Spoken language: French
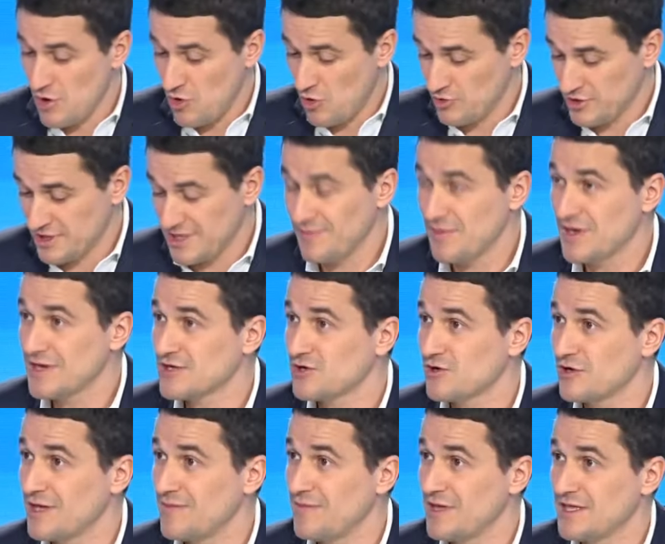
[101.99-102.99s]
aussi bien
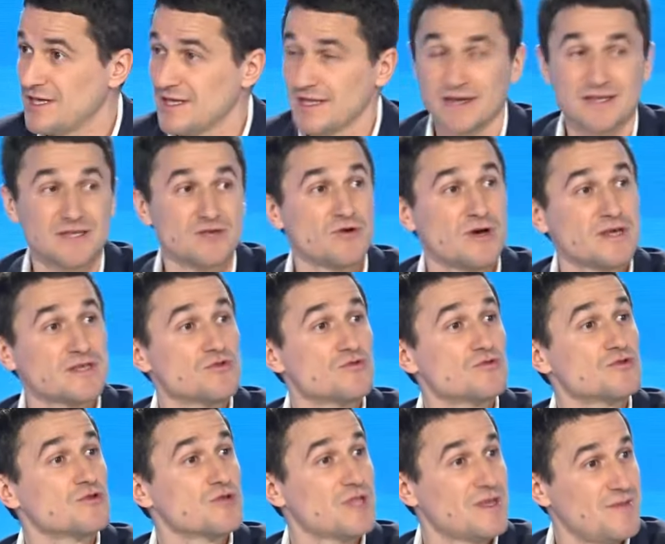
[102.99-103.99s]
sur des métiers de restauration
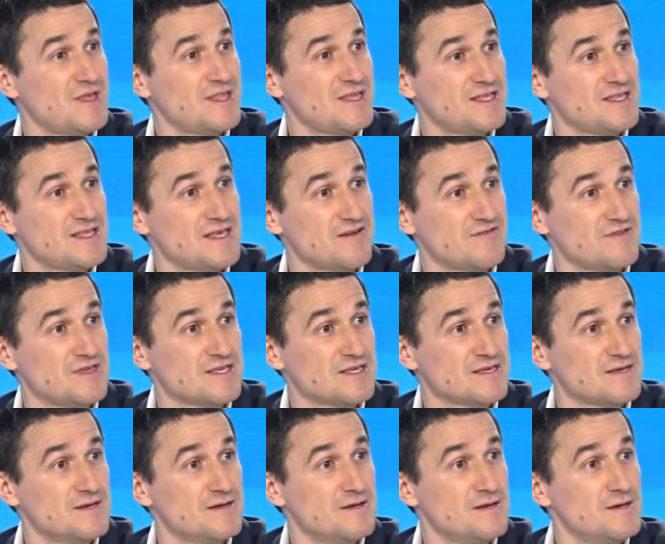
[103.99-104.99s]
que sur des métiers de service.
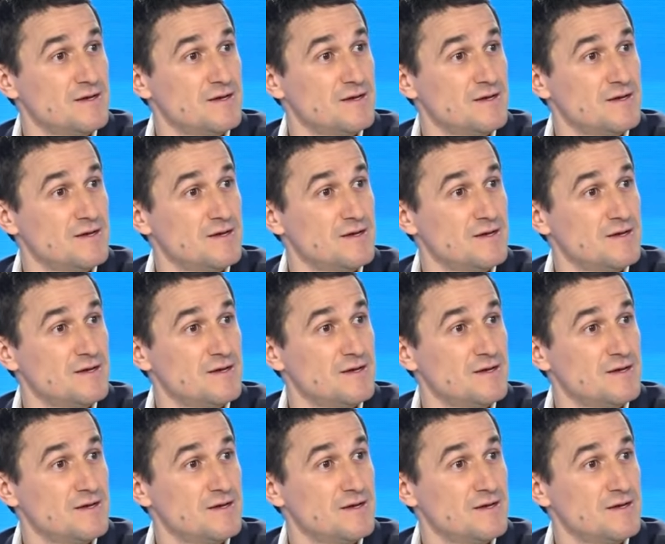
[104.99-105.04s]
Donc ça veut